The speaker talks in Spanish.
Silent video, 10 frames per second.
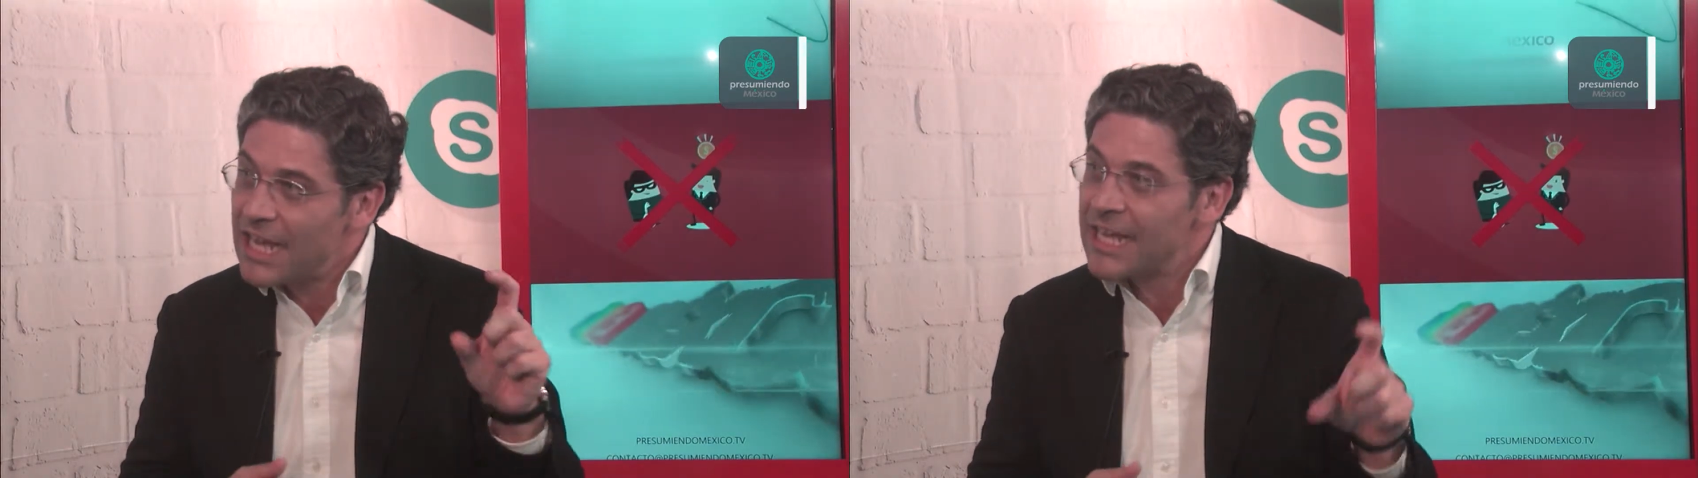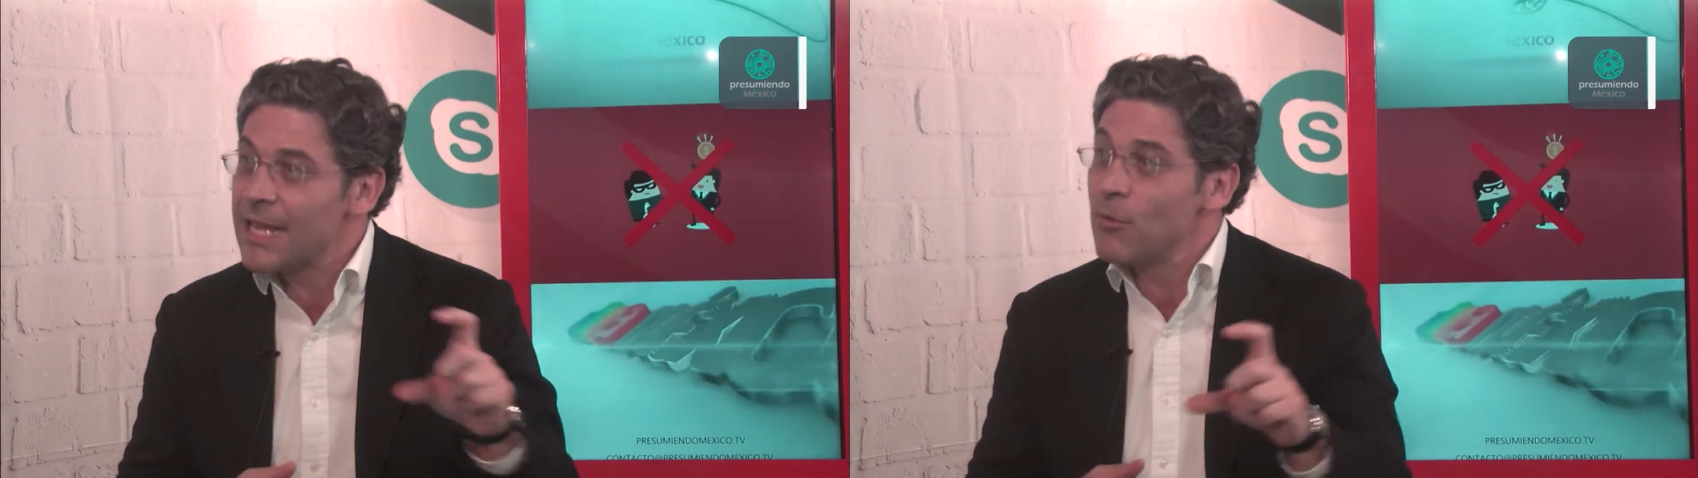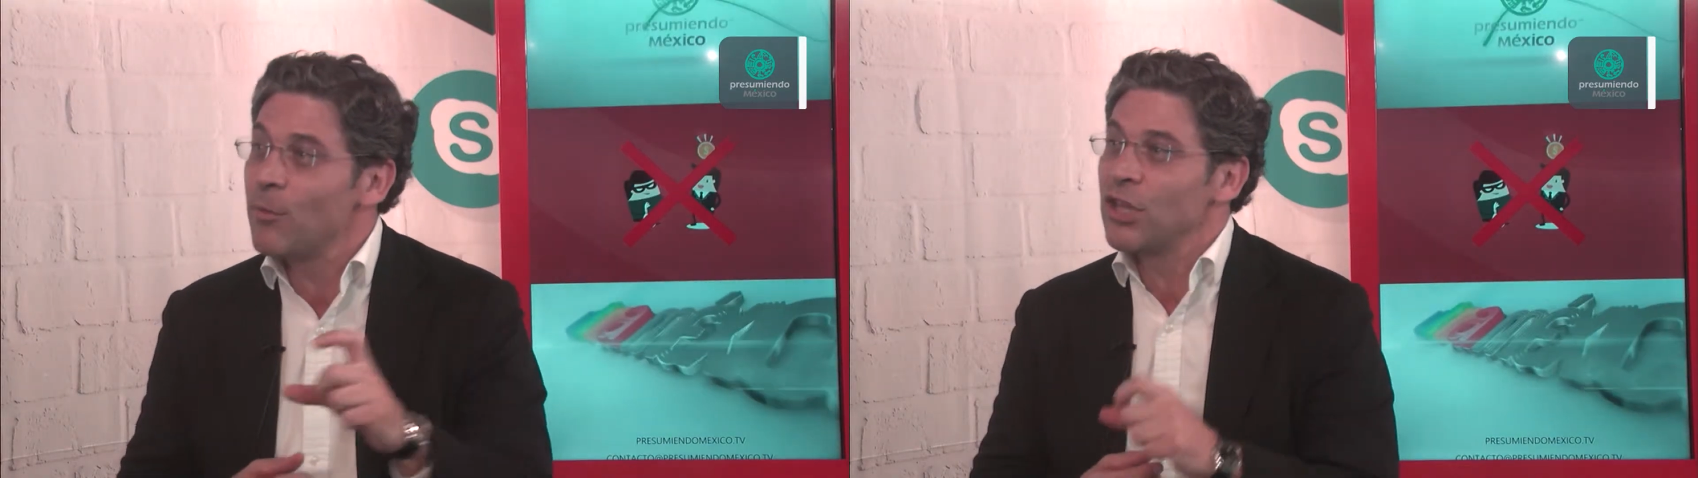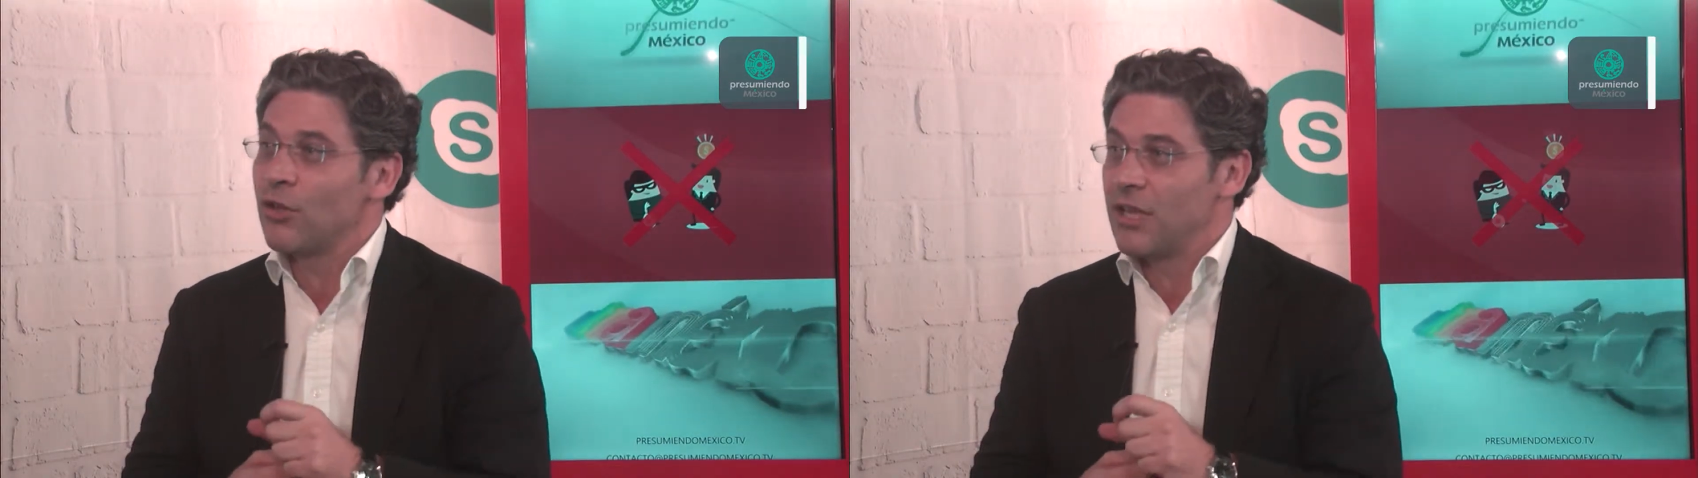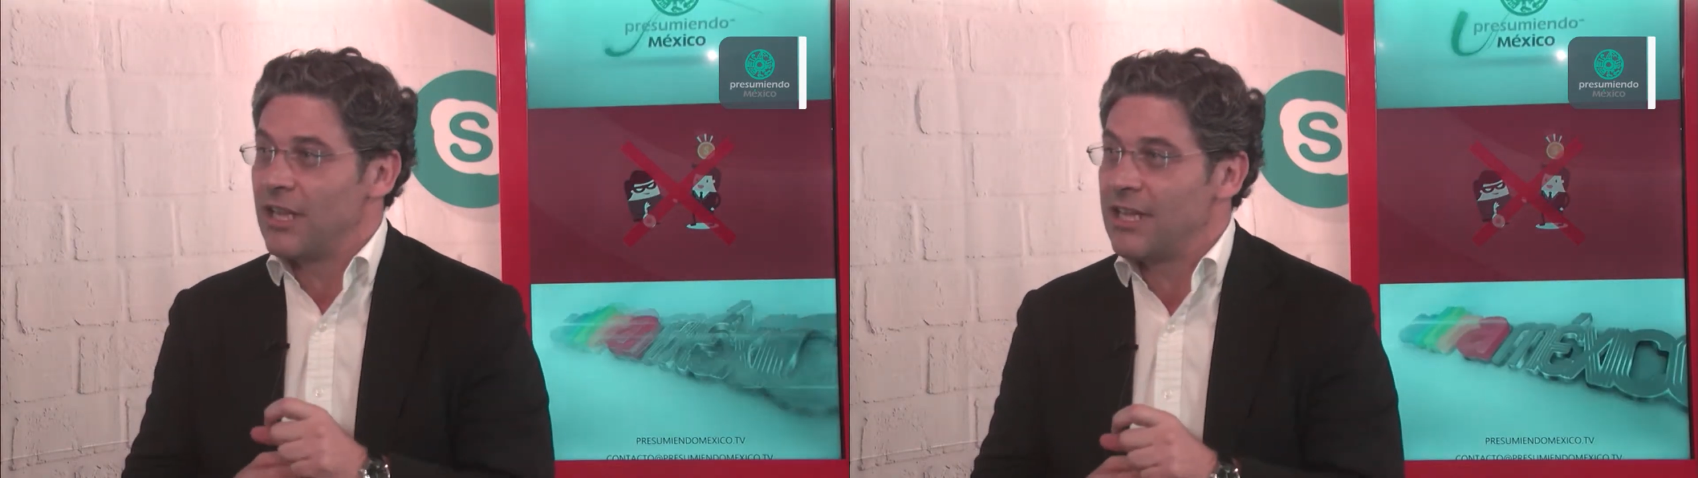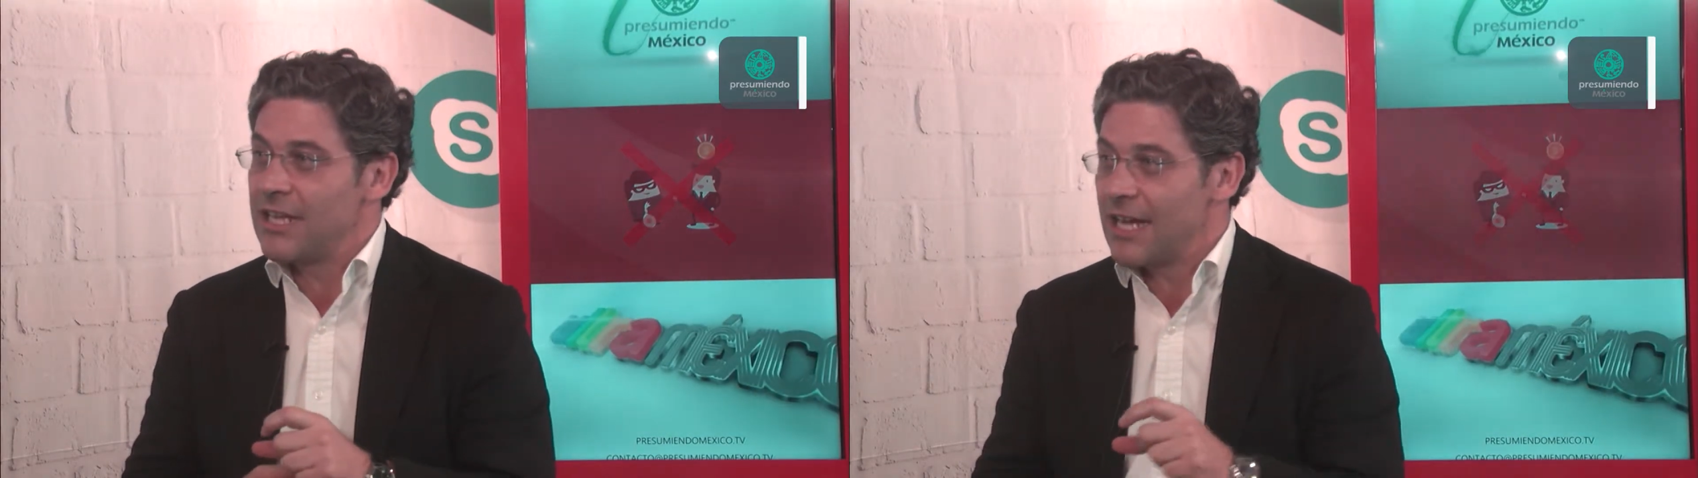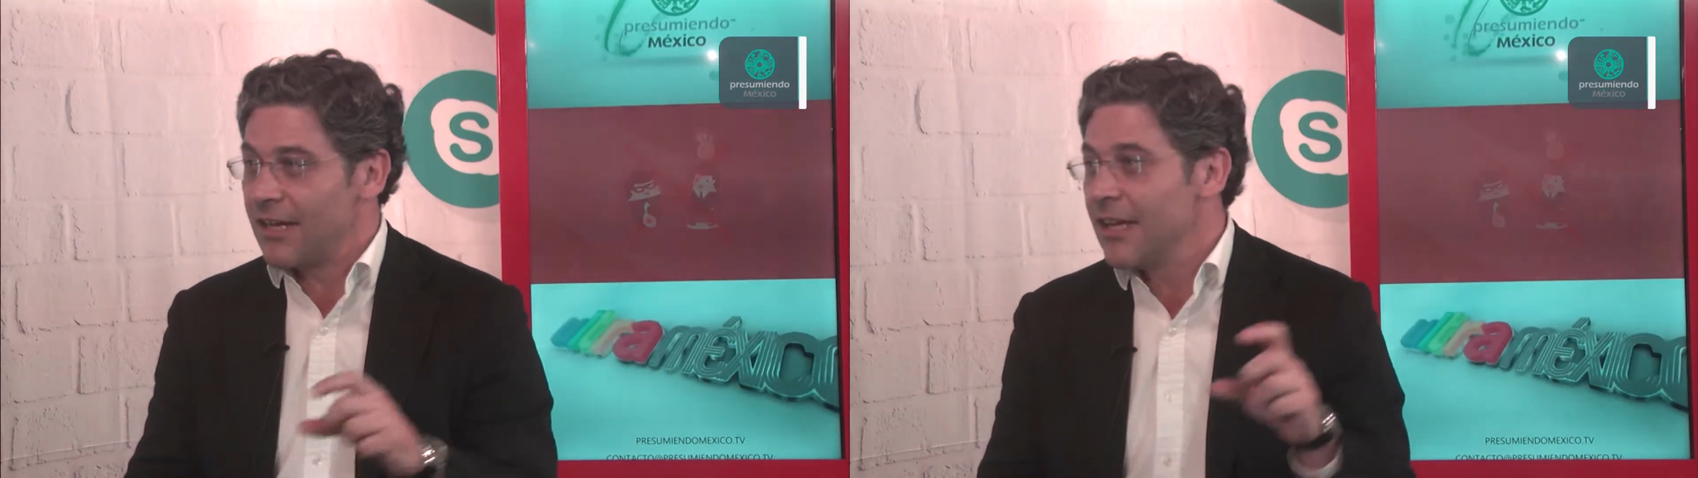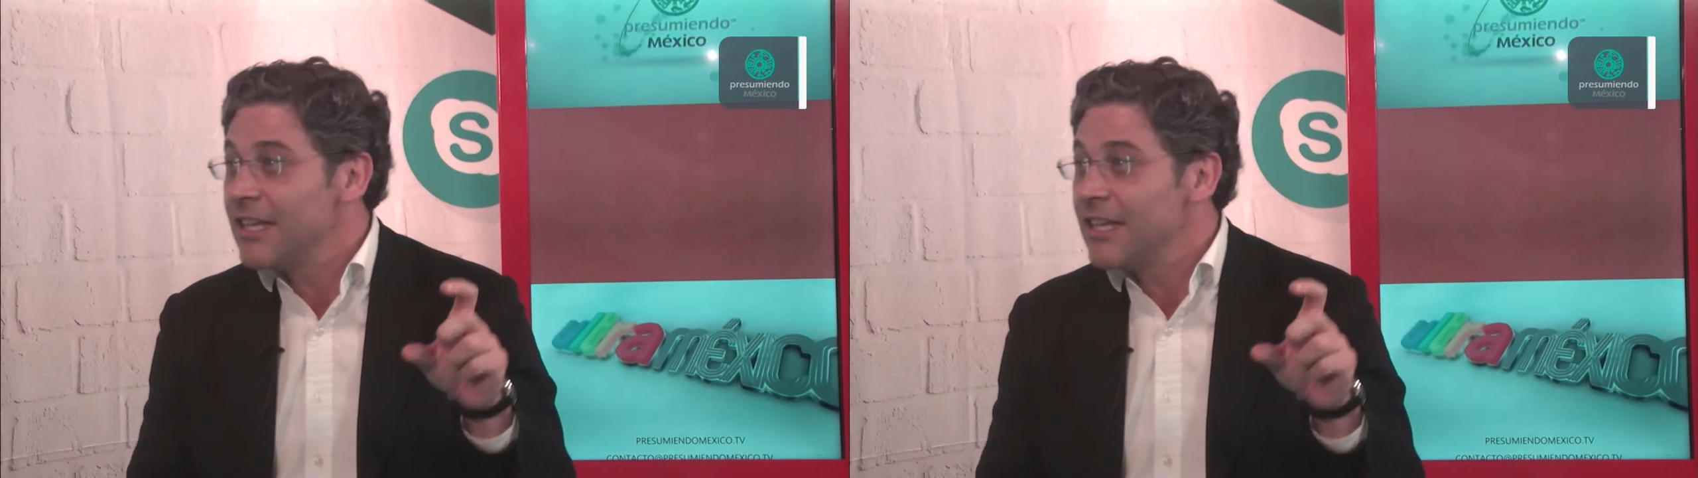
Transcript: en qué momento del día